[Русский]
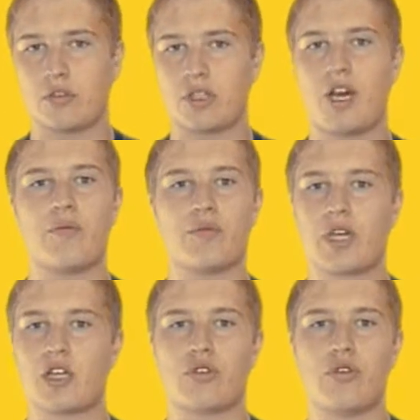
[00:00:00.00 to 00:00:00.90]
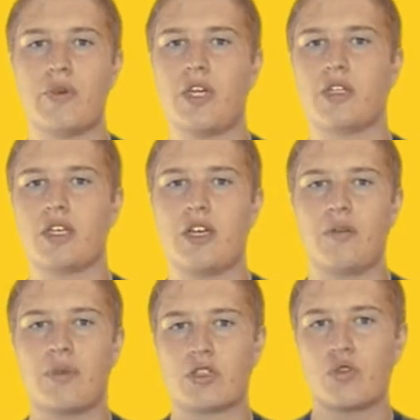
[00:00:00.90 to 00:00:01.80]
К нам пока что непонятно, когда
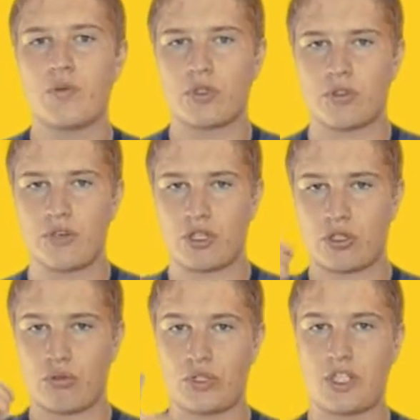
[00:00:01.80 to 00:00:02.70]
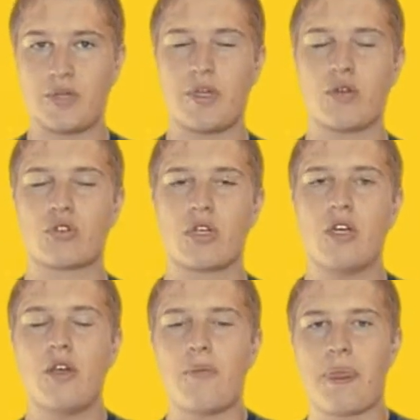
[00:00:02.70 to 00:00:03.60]
поступит, но 26 сентября уже
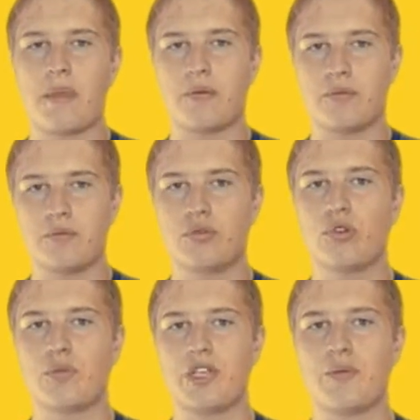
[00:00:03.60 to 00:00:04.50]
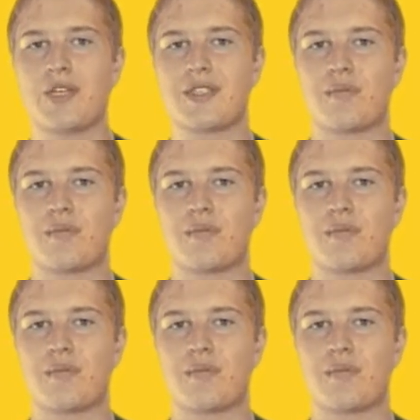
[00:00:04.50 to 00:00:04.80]
будут приниматься